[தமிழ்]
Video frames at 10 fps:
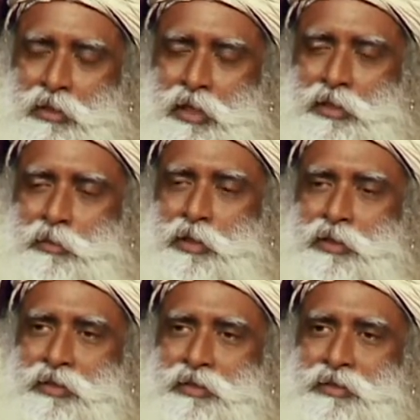
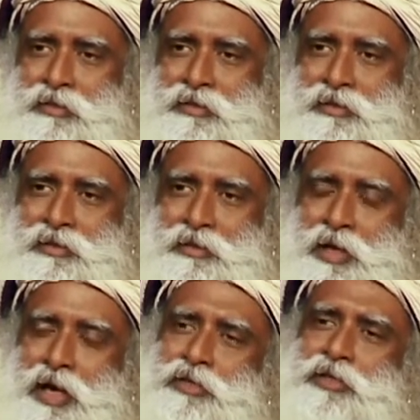நம்பிக்கைனா
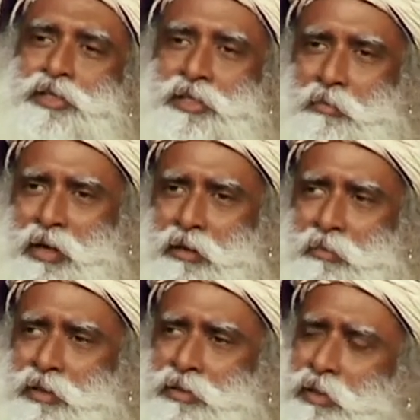நான் ஒருத்தரை
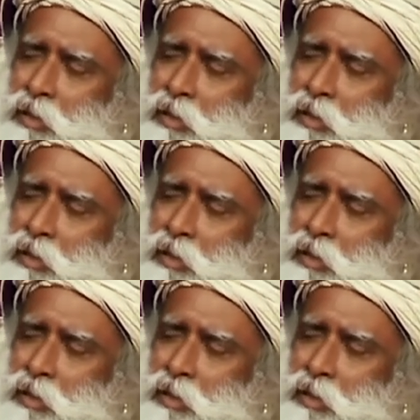நம்புறேன்னா